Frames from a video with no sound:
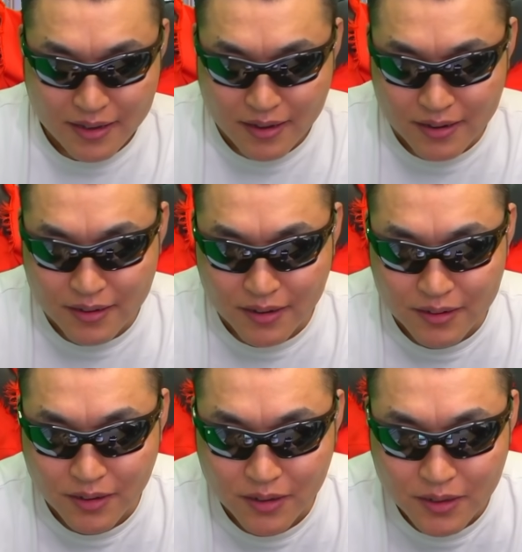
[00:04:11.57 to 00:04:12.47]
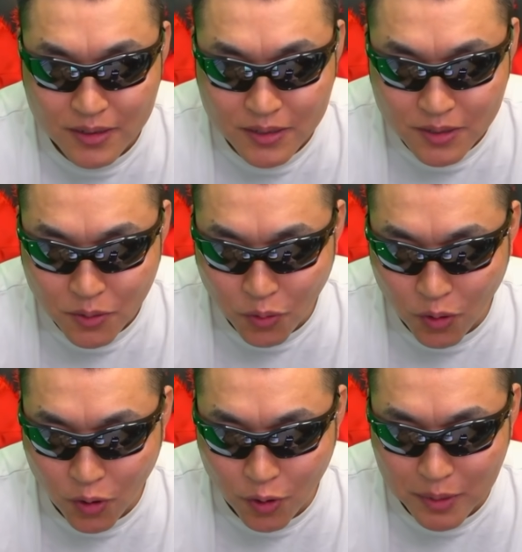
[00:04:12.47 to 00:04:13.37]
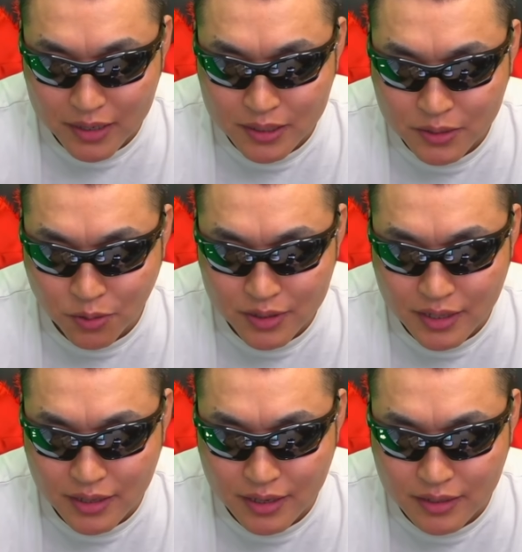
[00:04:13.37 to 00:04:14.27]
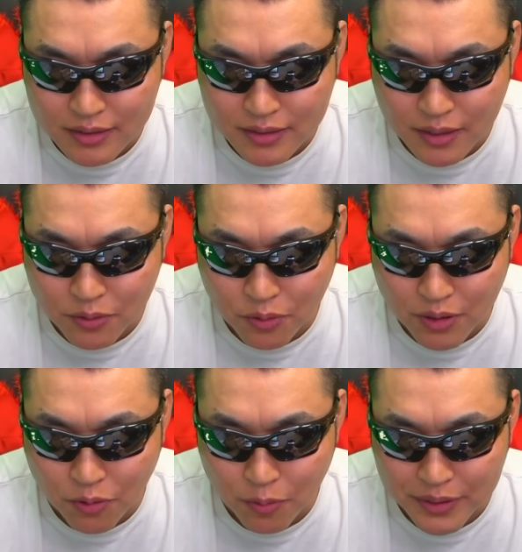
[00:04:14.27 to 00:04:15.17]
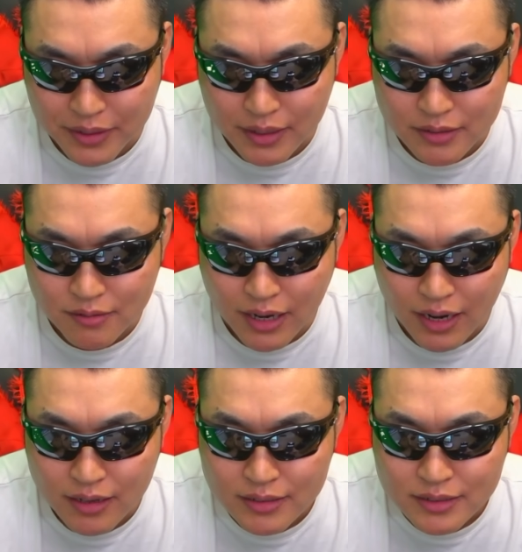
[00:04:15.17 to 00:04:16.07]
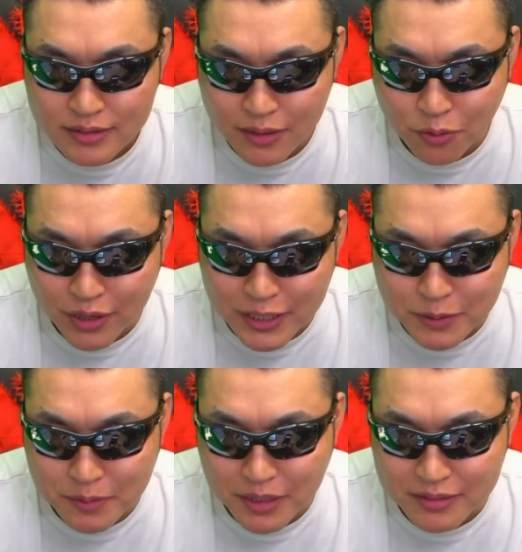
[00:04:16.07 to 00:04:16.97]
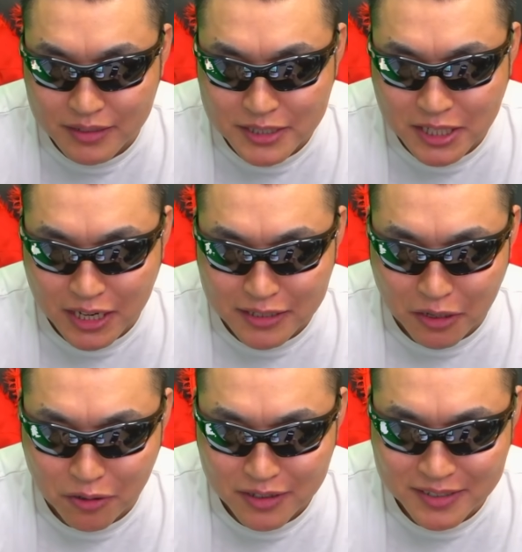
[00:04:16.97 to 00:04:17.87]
う。はいはいはい。おー、まあ一人でね、出てきたところは褒めてやるわ。なんで俺 HP 満タンにしてないんだろ